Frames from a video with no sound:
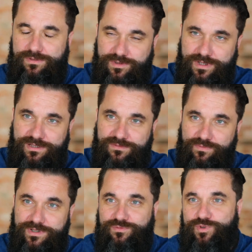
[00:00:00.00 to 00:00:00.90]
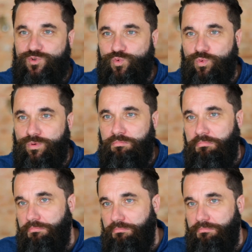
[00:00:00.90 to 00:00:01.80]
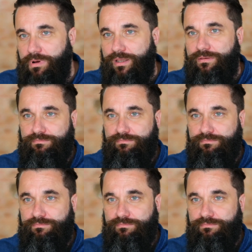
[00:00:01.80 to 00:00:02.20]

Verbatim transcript: das ist das, was wir so machen.